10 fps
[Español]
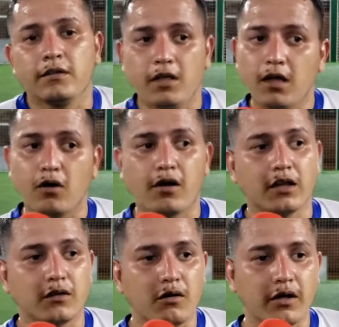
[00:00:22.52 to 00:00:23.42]
Sí,
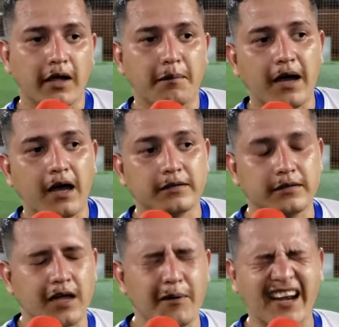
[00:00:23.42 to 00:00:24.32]
correcto, lo que más
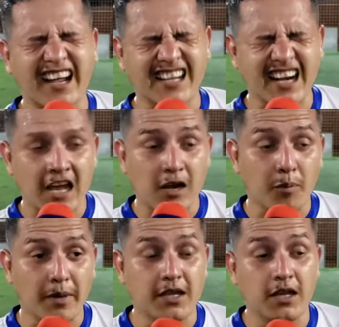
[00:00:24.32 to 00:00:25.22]
cabe recalcar es el
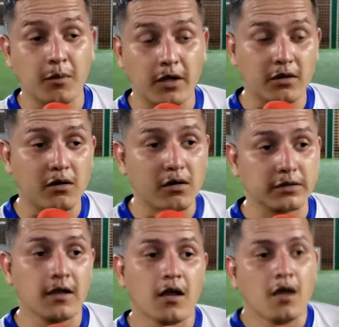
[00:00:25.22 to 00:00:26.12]
compañerismo de
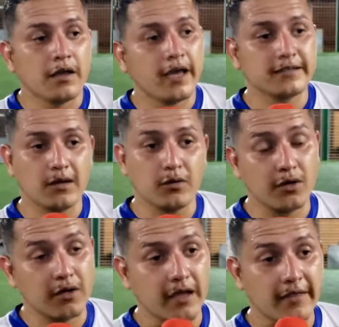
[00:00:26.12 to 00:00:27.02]
todos que hace la
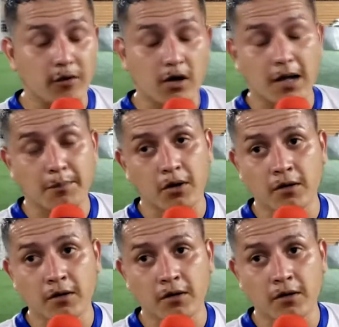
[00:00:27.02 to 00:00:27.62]
unión adentro del campo.